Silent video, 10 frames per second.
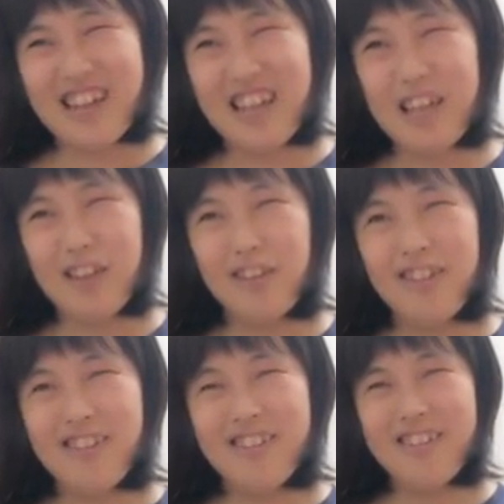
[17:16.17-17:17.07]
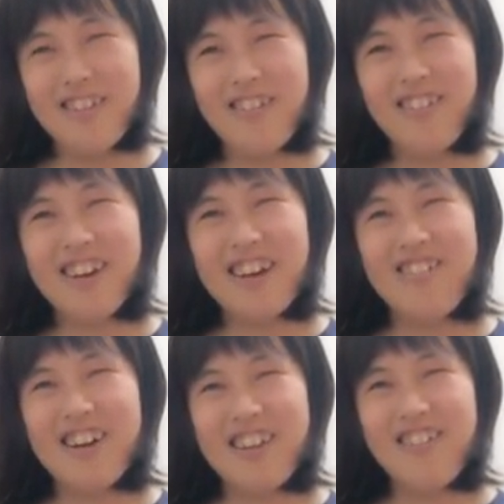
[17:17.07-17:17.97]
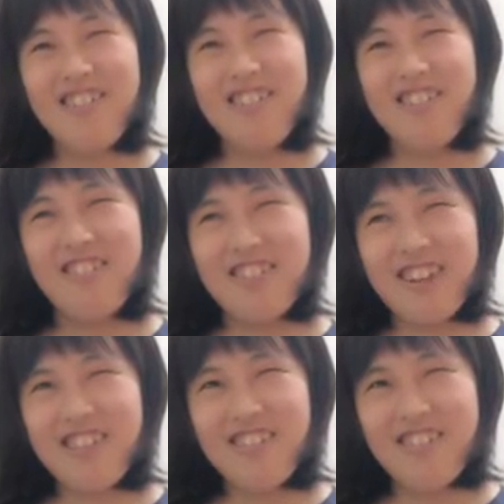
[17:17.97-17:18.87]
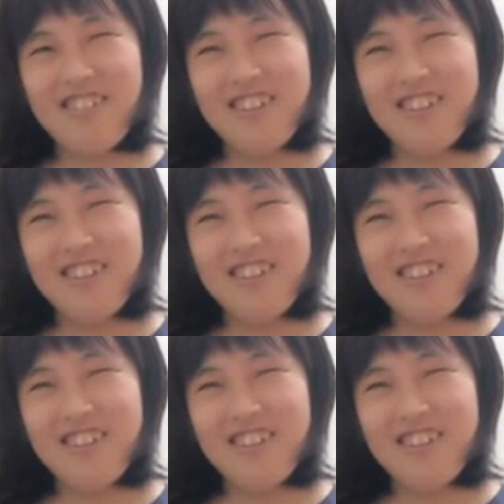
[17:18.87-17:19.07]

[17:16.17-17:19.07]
い今回は急遽2つの